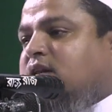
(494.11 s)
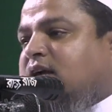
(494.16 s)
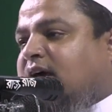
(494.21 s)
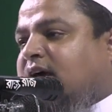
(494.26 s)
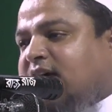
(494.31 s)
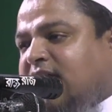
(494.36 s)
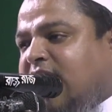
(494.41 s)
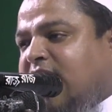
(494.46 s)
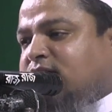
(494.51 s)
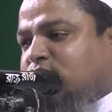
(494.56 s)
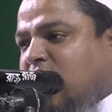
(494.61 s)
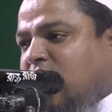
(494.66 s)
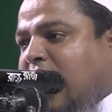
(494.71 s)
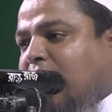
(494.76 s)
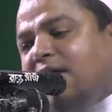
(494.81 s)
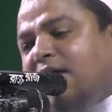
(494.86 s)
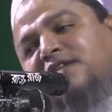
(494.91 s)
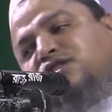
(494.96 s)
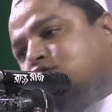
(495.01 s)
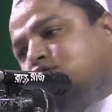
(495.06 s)
ঠিক কিনা জোরে
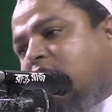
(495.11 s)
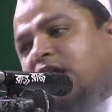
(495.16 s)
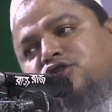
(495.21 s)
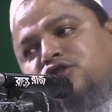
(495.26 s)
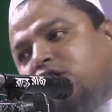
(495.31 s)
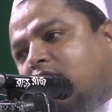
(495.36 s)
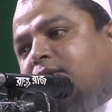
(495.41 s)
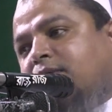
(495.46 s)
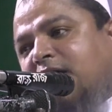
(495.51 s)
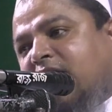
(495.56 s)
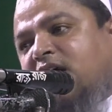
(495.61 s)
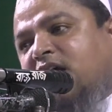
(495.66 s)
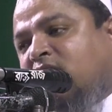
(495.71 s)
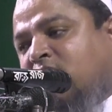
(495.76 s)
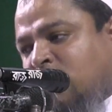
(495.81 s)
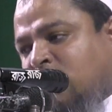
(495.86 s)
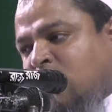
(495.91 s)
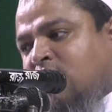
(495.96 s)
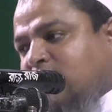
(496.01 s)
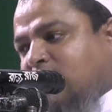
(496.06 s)
আওয়াজ করে জোরে বলেন
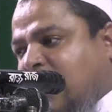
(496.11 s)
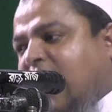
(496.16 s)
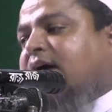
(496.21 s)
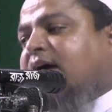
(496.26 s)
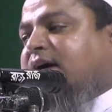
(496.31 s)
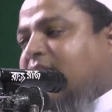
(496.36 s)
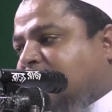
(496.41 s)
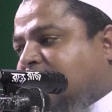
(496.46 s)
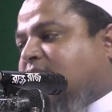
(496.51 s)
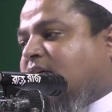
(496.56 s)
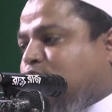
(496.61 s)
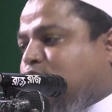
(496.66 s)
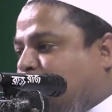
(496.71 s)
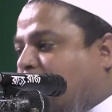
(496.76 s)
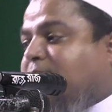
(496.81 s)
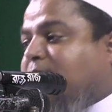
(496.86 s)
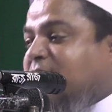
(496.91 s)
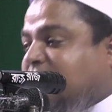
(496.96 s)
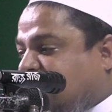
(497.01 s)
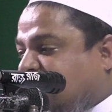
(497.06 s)
নেককারদের
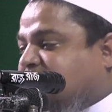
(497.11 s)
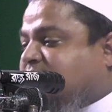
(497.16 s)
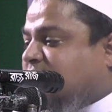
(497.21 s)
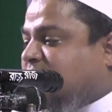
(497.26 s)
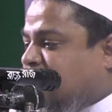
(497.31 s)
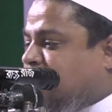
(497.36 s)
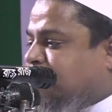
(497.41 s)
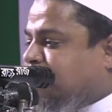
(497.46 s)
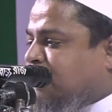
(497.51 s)
দোয়া পাইতেছেন